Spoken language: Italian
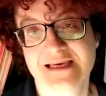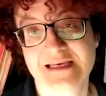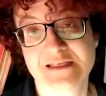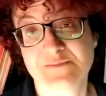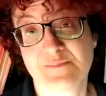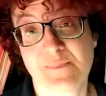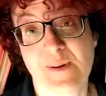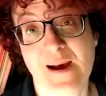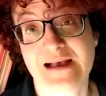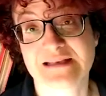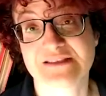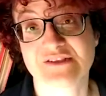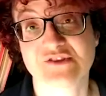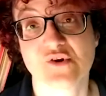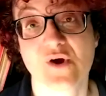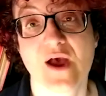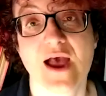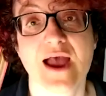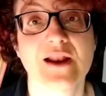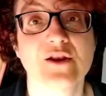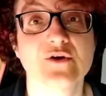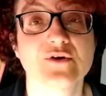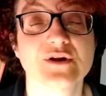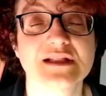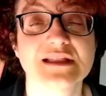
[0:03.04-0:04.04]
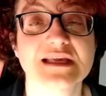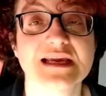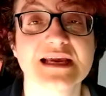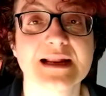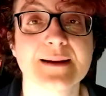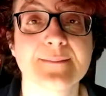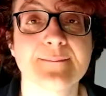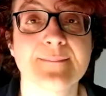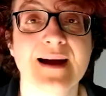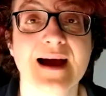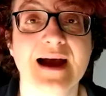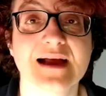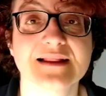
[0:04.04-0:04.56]
Che spasso, è eh, l'ora di
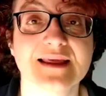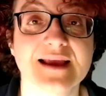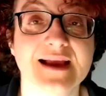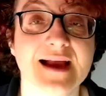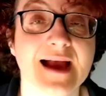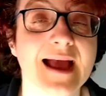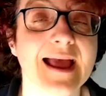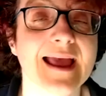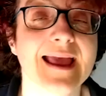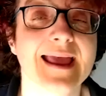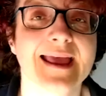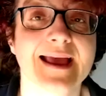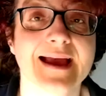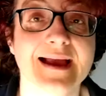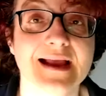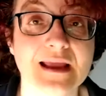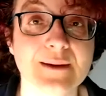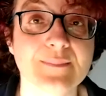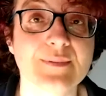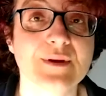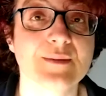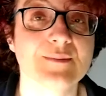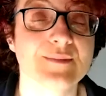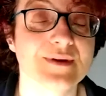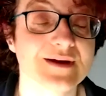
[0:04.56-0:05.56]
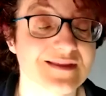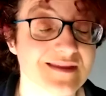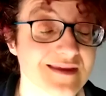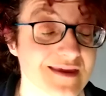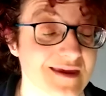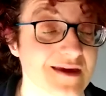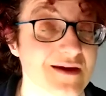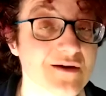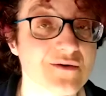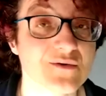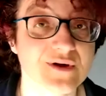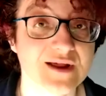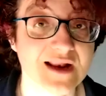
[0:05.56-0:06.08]
grammatica, eh, anche per
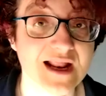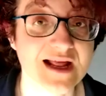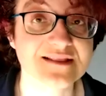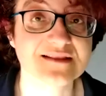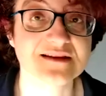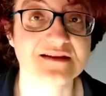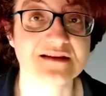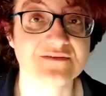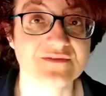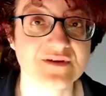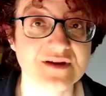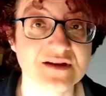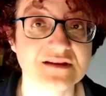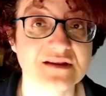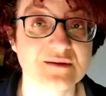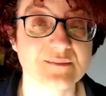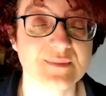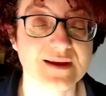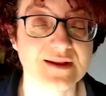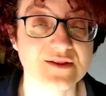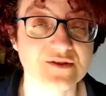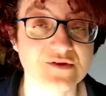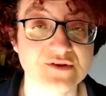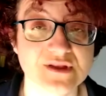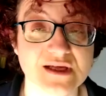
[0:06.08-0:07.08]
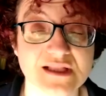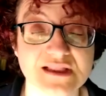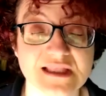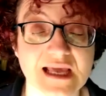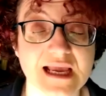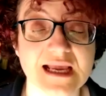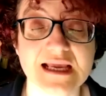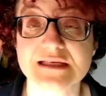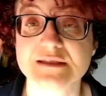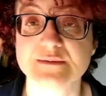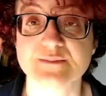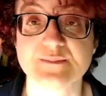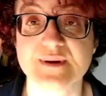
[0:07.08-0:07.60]
Mathieu è un grande divertimento,
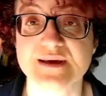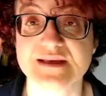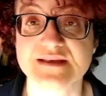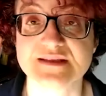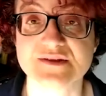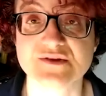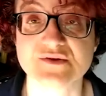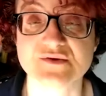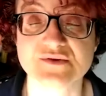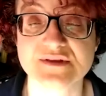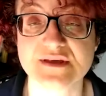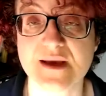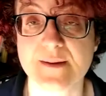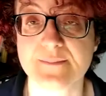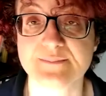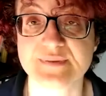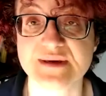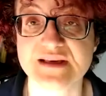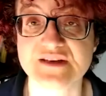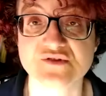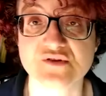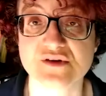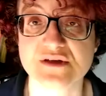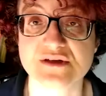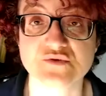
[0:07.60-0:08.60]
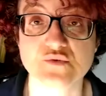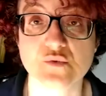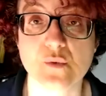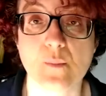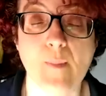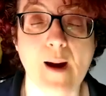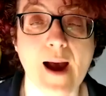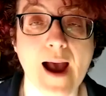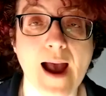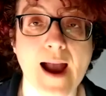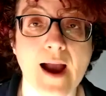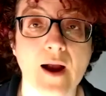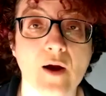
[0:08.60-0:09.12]
tant'è che spesso si appisola sul
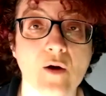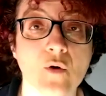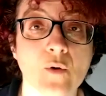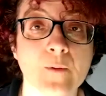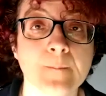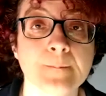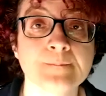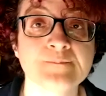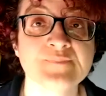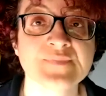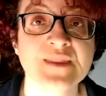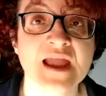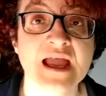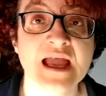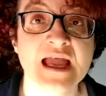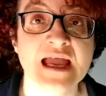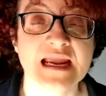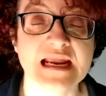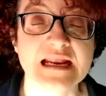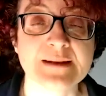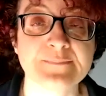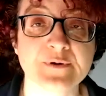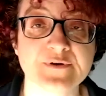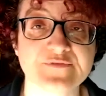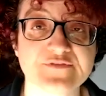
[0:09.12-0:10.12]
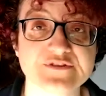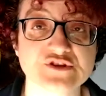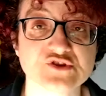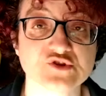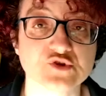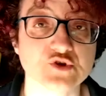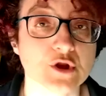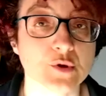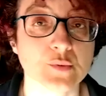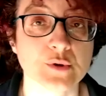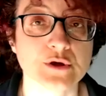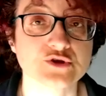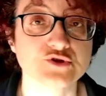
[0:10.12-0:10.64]
banco. Il
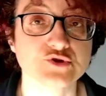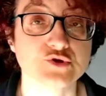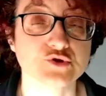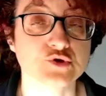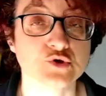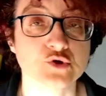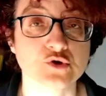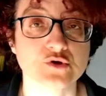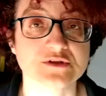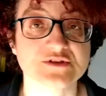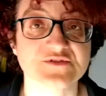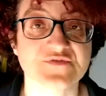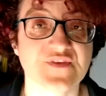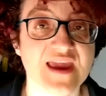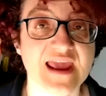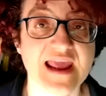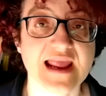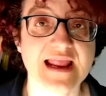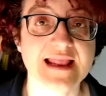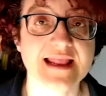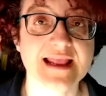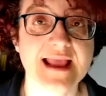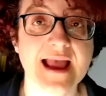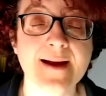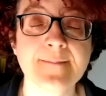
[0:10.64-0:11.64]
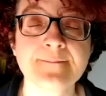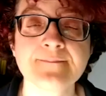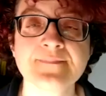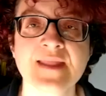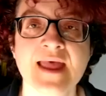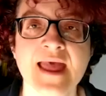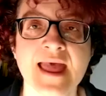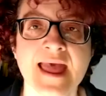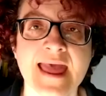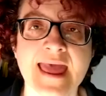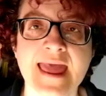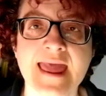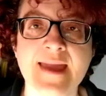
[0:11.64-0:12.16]
professore quel giorno lo sveglia
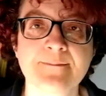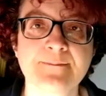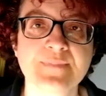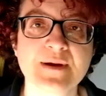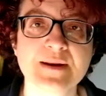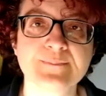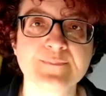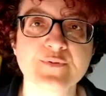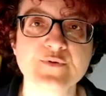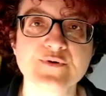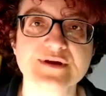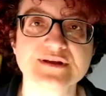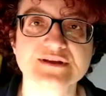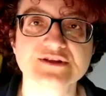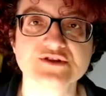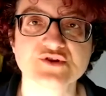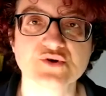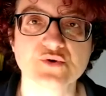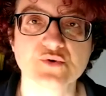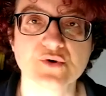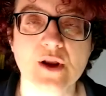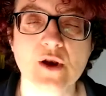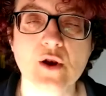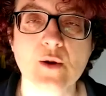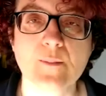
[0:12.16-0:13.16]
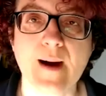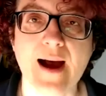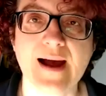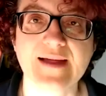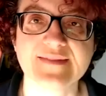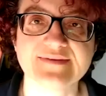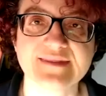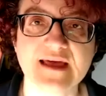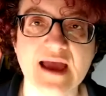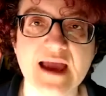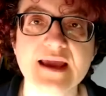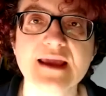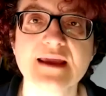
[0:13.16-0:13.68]
e per punizione lo
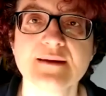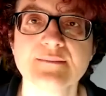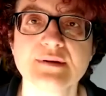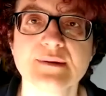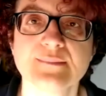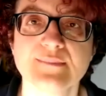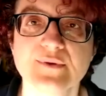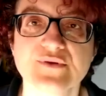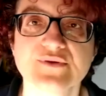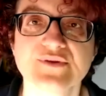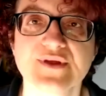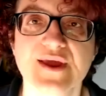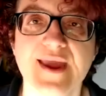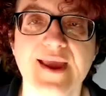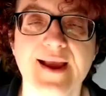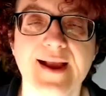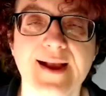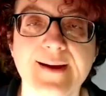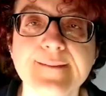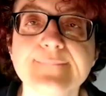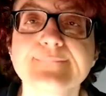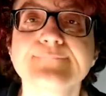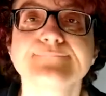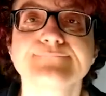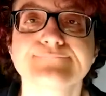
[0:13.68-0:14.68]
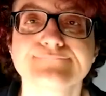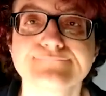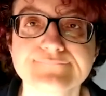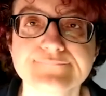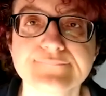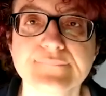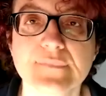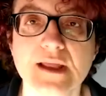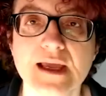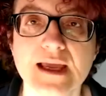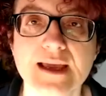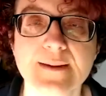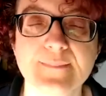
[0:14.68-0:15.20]
manda in biblioteca.
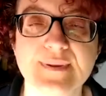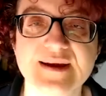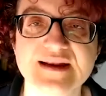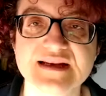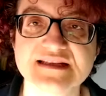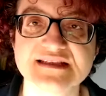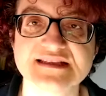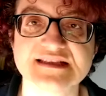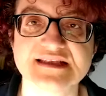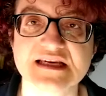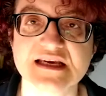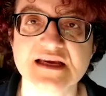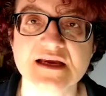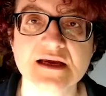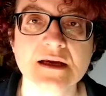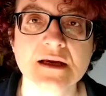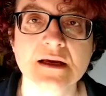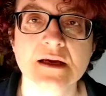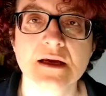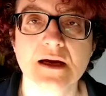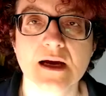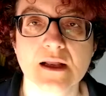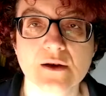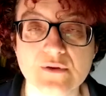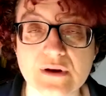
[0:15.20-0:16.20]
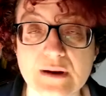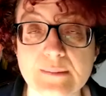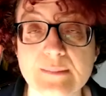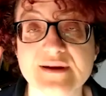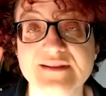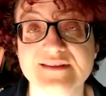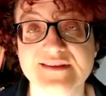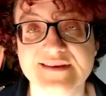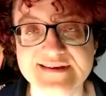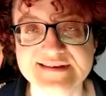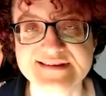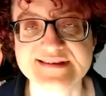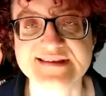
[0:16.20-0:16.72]
Ebbene sì, allora
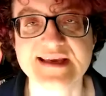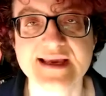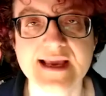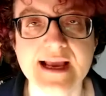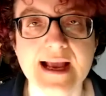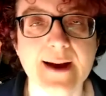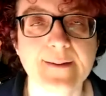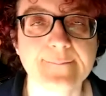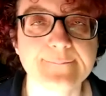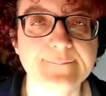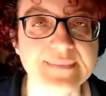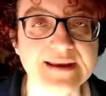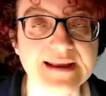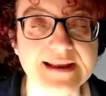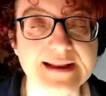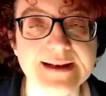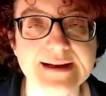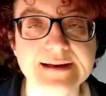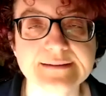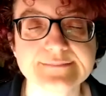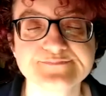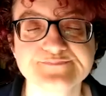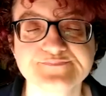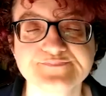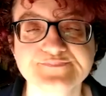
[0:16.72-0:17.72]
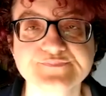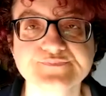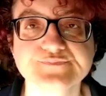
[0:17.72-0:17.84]
Mathieu si incammina,